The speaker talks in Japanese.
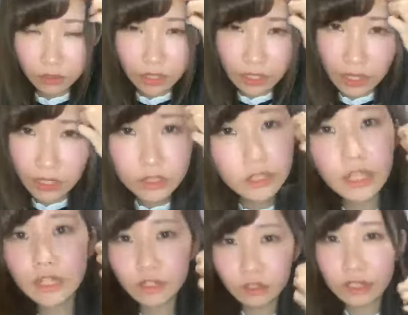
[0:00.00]
とかが売っ
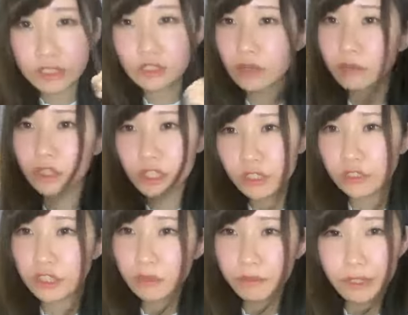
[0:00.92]
てるのでそれも
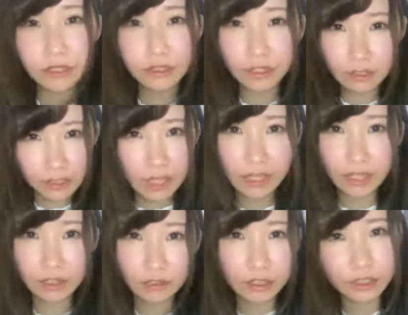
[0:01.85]
チェックしてみてくださ
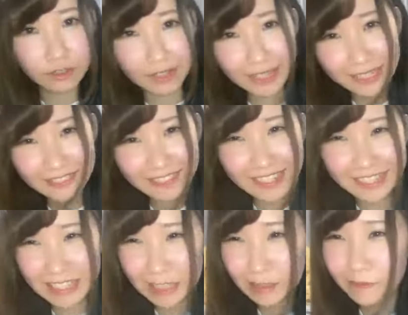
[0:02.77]
いよろしくお願いしま
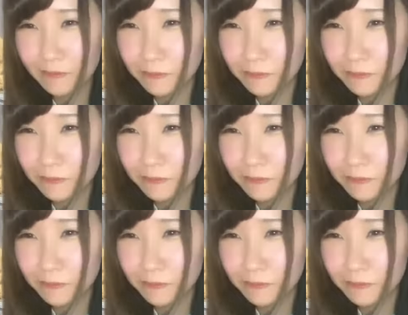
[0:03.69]
す